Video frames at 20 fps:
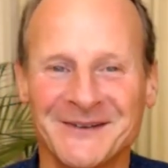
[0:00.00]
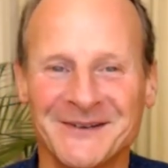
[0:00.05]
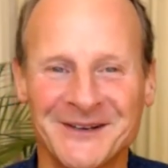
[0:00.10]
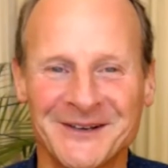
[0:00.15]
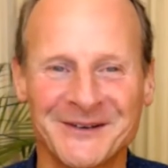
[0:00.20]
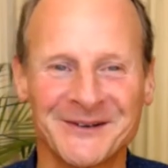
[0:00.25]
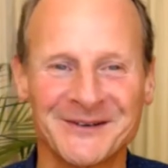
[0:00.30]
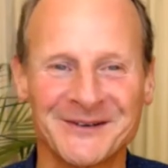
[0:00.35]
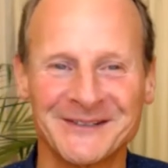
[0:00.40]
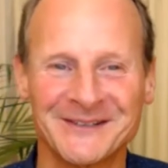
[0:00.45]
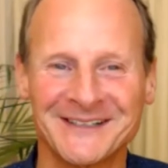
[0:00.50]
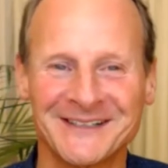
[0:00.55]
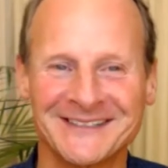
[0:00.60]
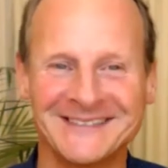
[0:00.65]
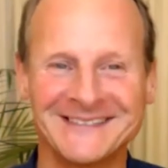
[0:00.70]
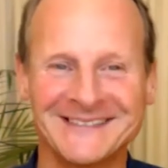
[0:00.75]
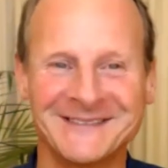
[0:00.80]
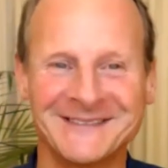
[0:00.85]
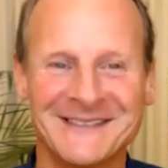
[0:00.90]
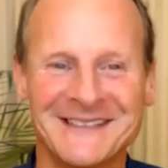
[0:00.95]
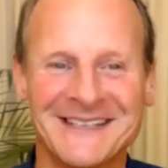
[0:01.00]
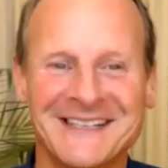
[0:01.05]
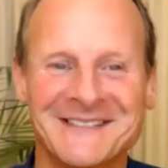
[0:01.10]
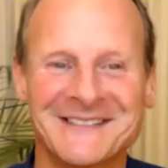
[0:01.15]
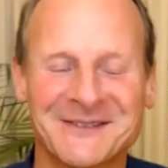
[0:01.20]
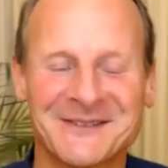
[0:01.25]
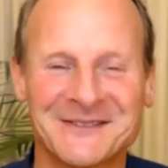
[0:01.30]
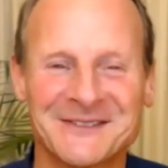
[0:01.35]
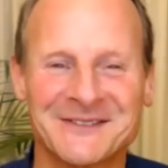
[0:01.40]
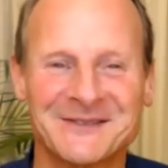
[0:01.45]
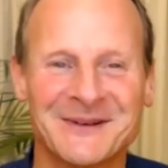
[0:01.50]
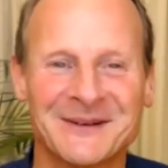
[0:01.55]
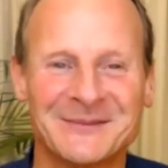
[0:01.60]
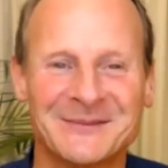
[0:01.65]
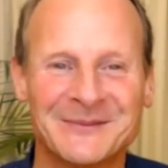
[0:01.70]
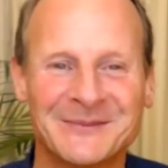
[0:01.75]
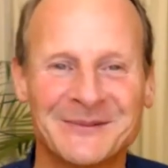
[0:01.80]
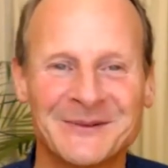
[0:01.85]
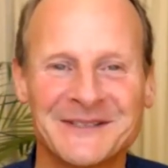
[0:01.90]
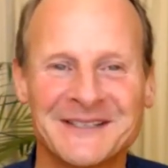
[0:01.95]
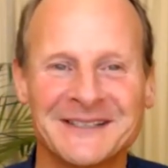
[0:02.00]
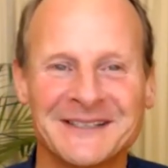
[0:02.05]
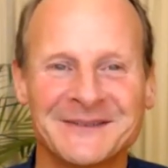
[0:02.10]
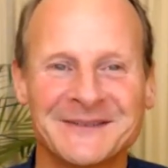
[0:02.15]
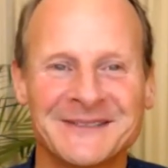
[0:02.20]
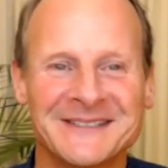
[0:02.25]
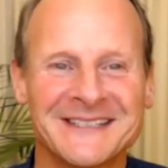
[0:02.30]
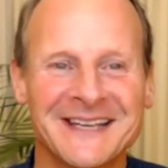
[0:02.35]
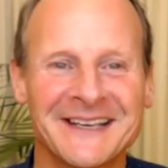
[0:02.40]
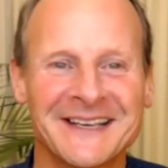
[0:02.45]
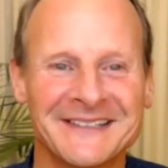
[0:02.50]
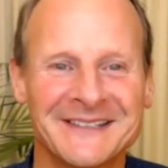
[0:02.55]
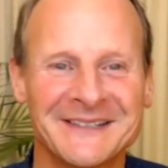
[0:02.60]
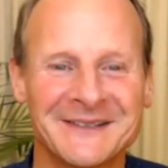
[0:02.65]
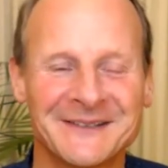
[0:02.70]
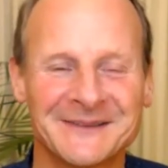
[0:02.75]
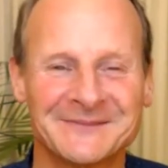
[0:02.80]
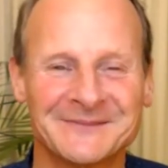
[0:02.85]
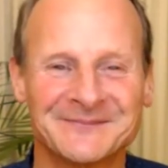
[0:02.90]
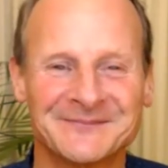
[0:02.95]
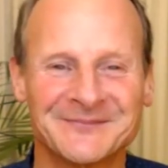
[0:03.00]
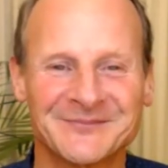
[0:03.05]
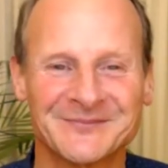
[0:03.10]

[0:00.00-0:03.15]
encore une question je dois vous poser, une série de,